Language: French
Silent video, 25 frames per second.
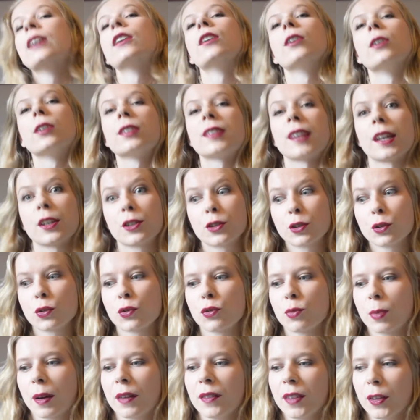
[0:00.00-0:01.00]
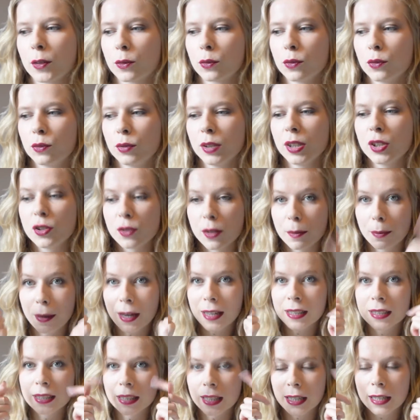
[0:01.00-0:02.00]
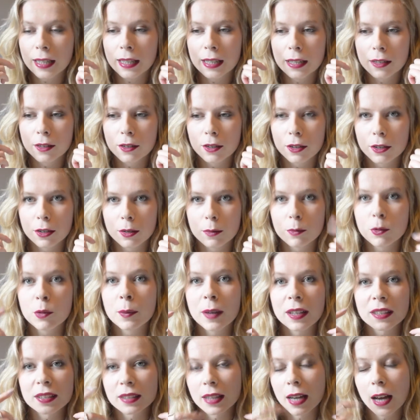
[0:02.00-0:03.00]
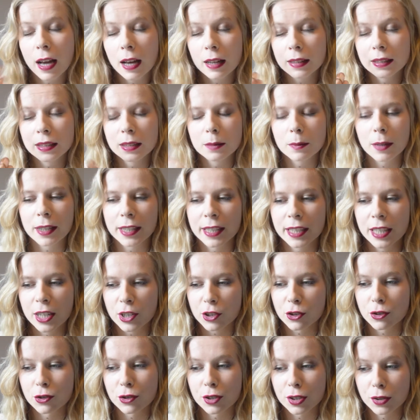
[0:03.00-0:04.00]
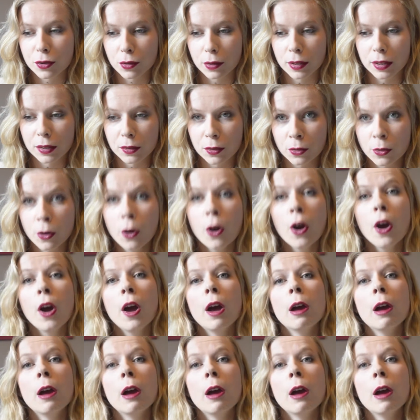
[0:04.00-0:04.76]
Euh, sachant que je vous préviens tout de suite, je vais pas retirer mon mascara ni le maquillage que j'ai sur les yeux,